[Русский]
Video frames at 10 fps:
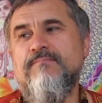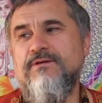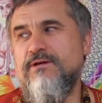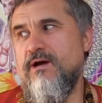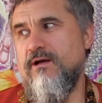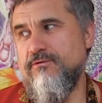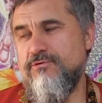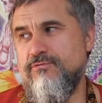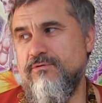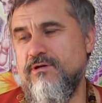Я
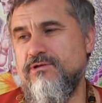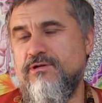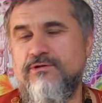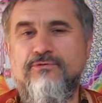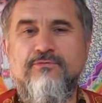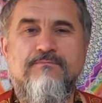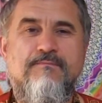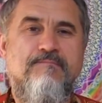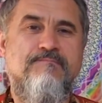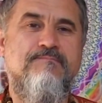алчу, я жажду.
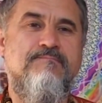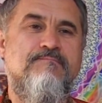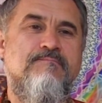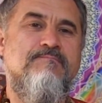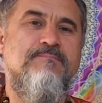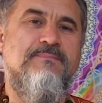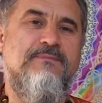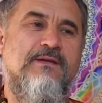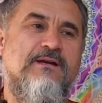На